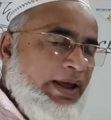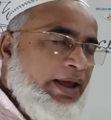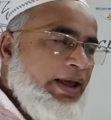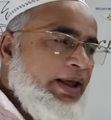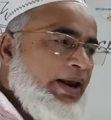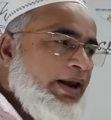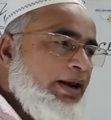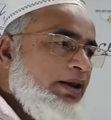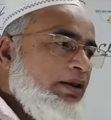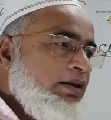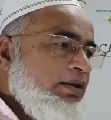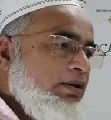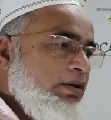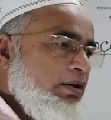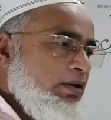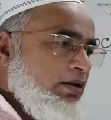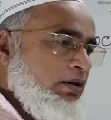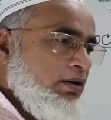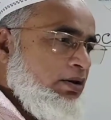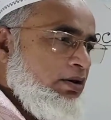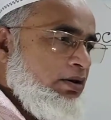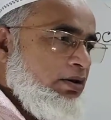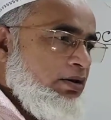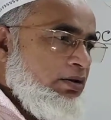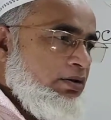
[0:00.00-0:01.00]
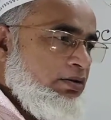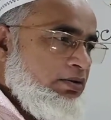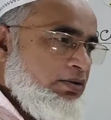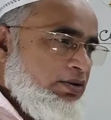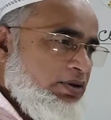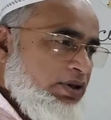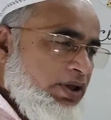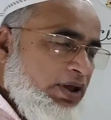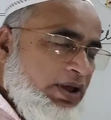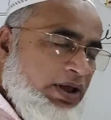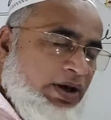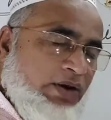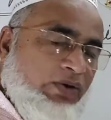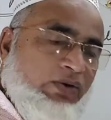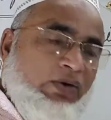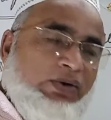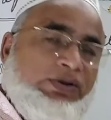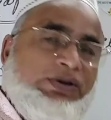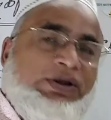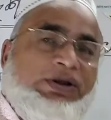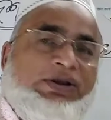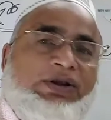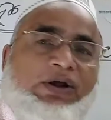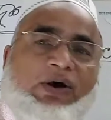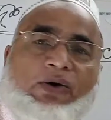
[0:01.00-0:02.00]
এর ধীর
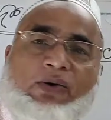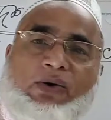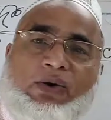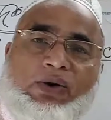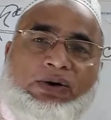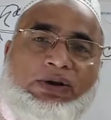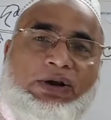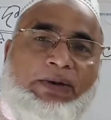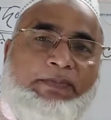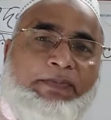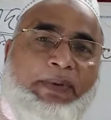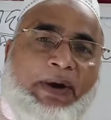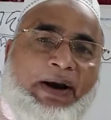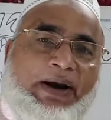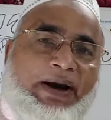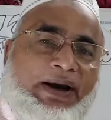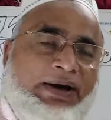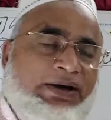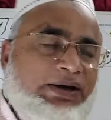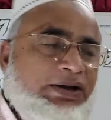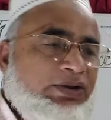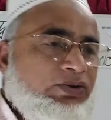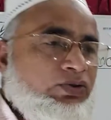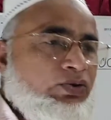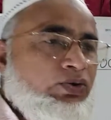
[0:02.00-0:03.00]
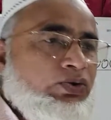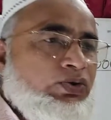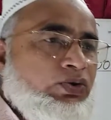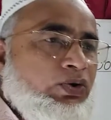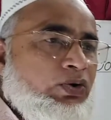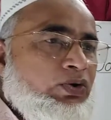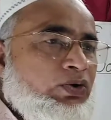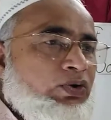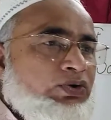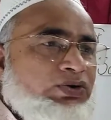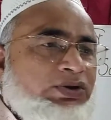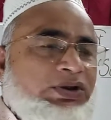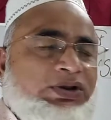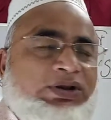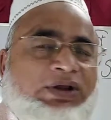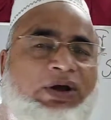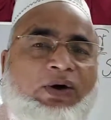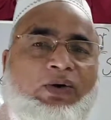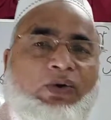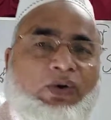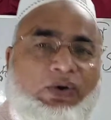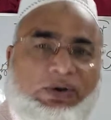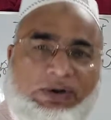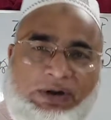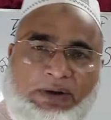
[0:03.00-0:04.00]
গতিতেও হতে পারে এটি দ্রুত
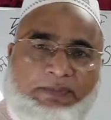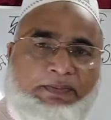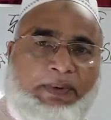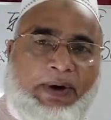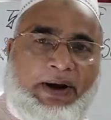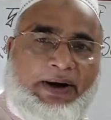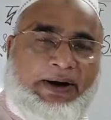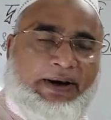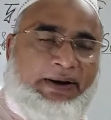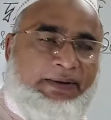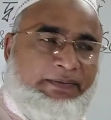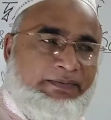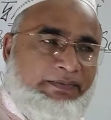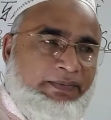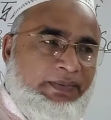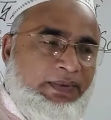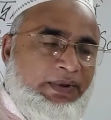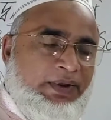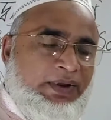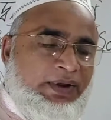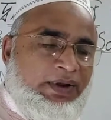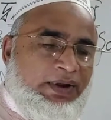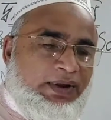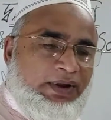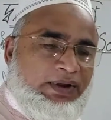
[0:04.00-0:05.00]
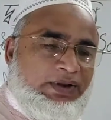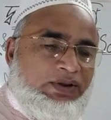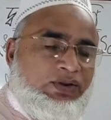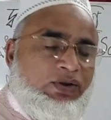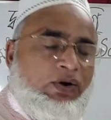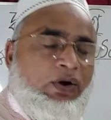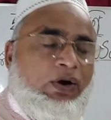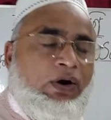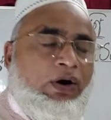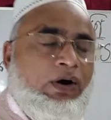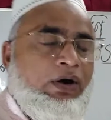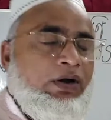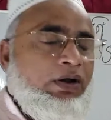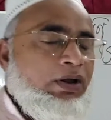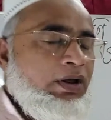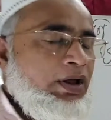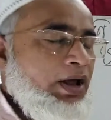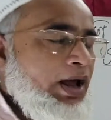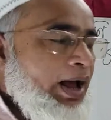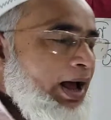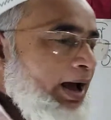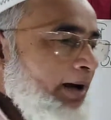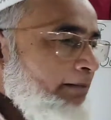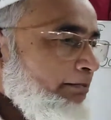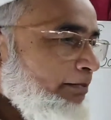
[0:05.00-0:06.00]
গতিতেও হতে পারে তো
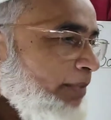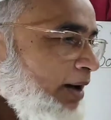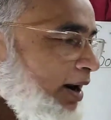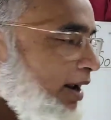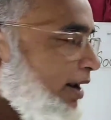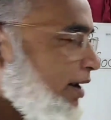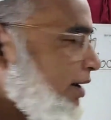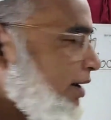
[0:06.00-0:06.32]
আমরা